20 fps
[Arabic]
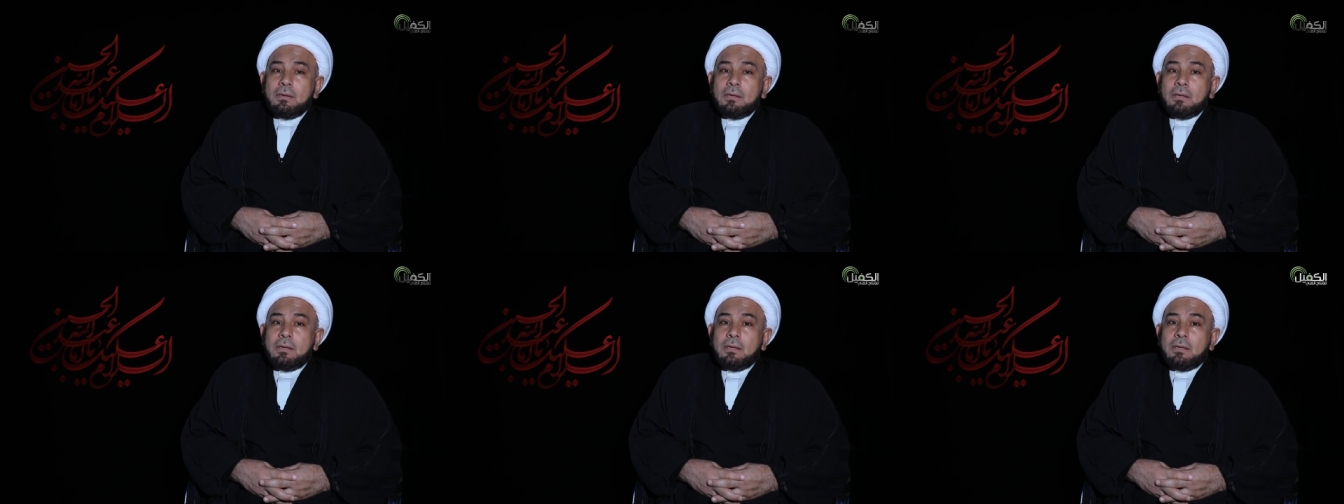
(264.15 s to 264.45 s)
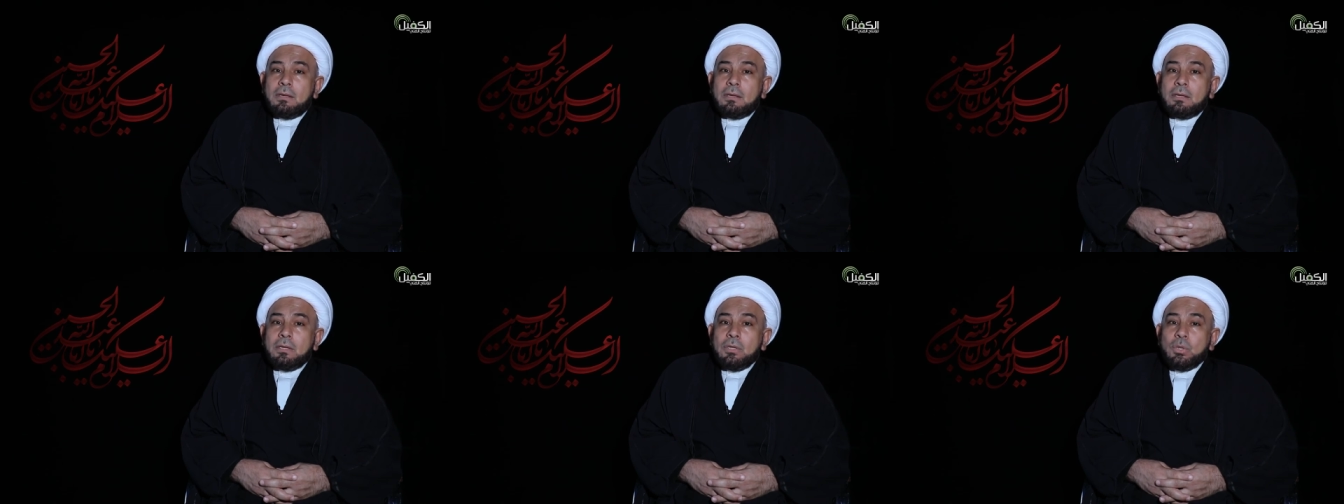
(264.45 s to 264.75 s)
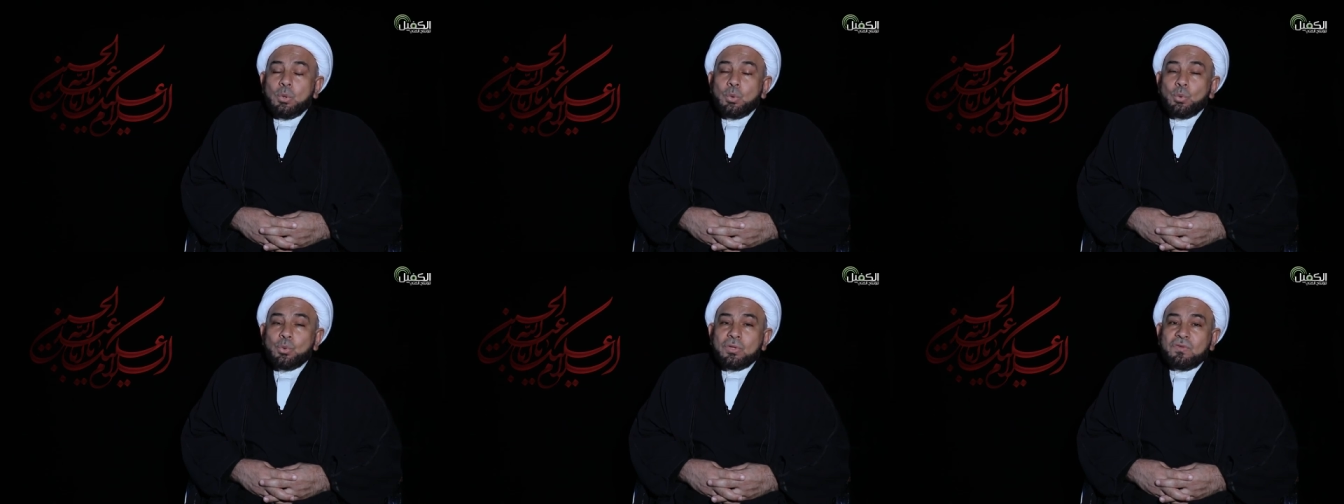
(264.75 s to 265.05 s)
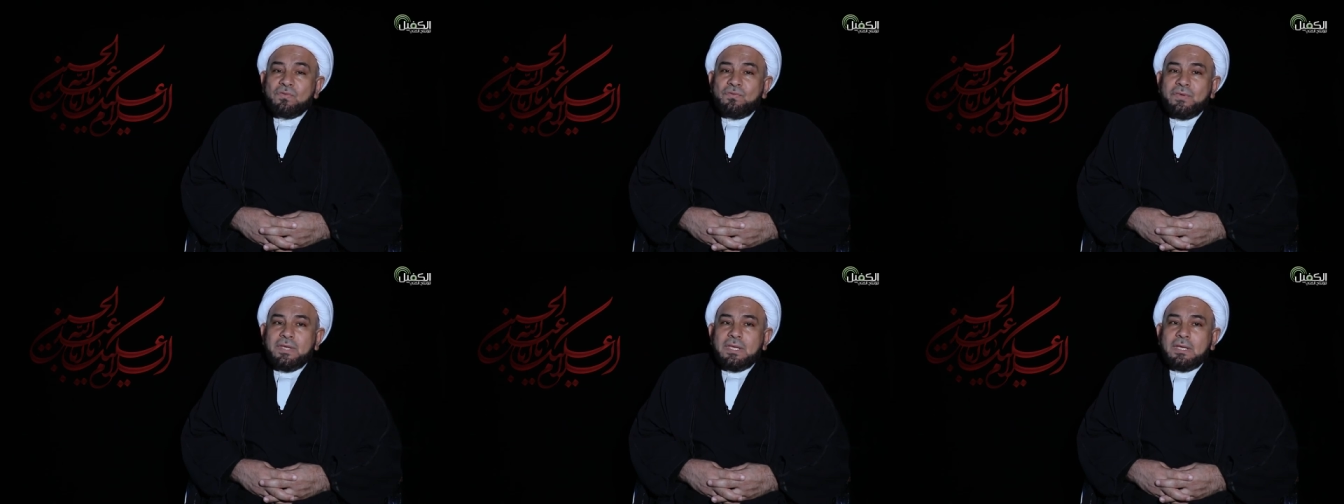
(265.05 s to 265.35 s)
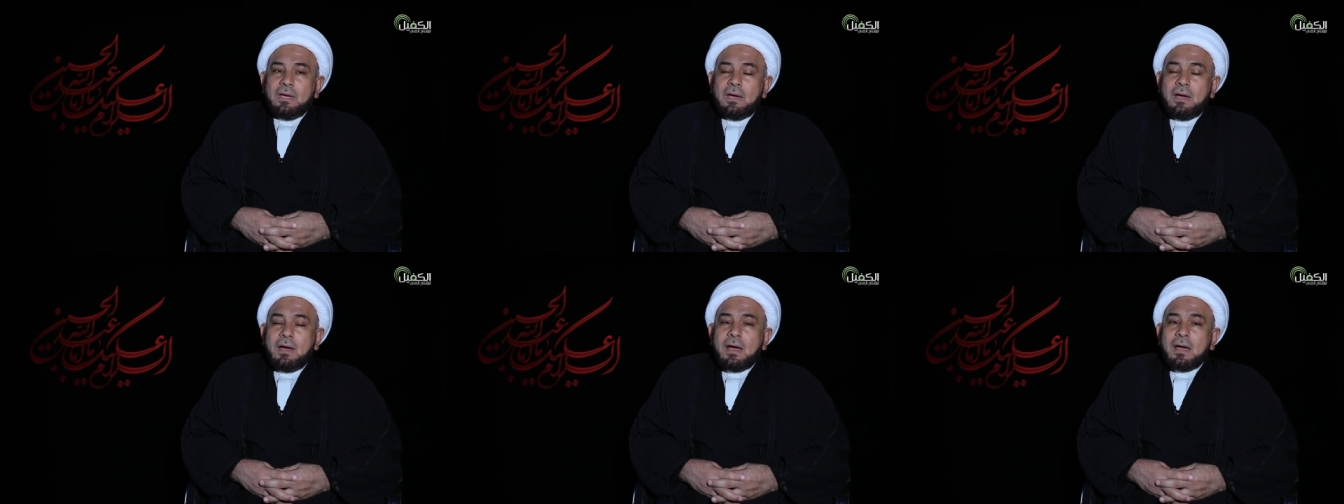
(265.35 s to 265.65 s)
آه،
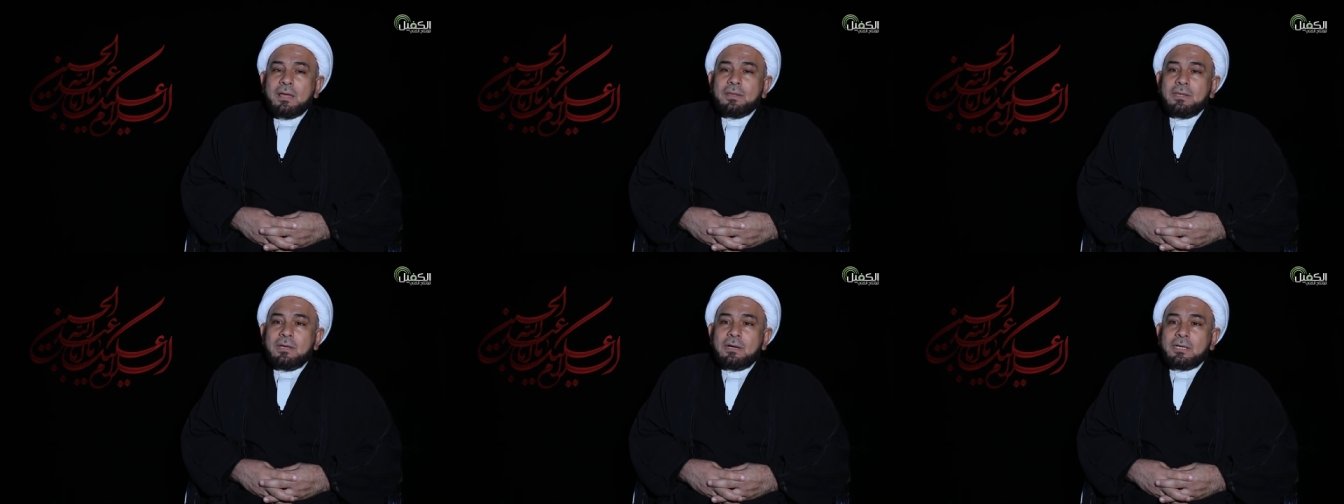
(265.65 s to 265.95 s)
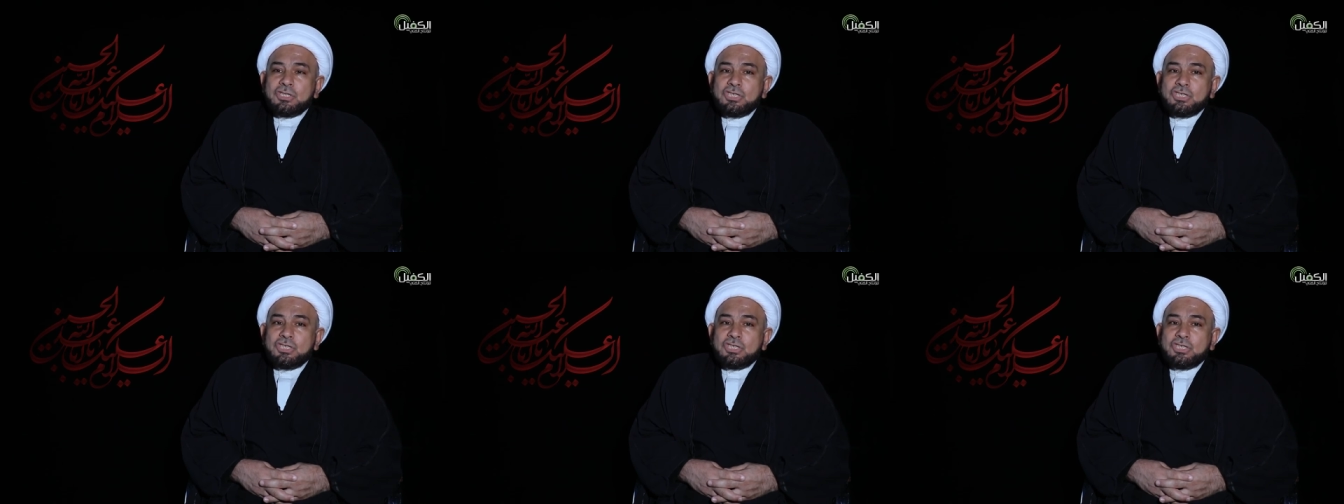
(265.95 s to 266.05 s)
يضفي هذا